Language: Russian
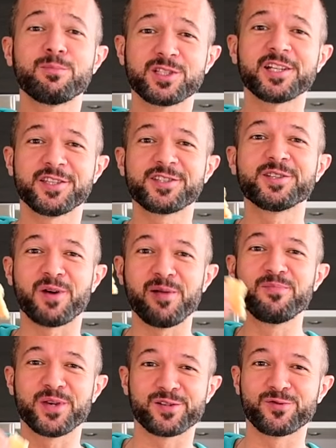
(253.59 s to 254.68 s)
И обязательно
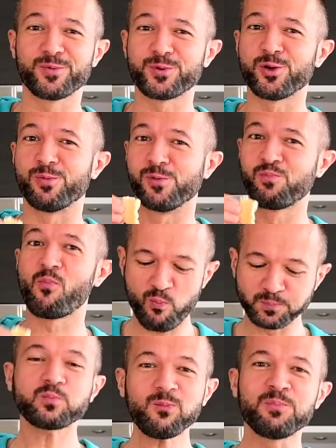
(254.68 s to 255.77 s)
снимаем первую пробу.
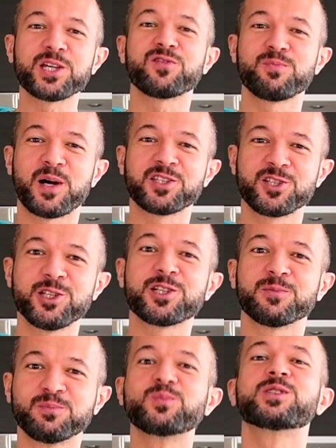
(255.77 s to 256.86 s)
Первый
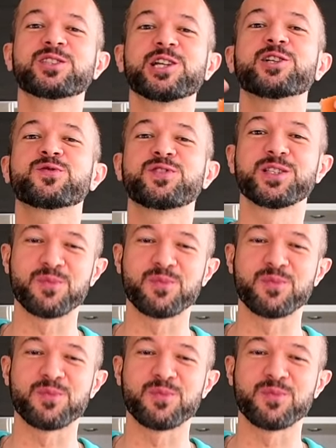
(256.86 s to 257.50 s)
панкейк сразу в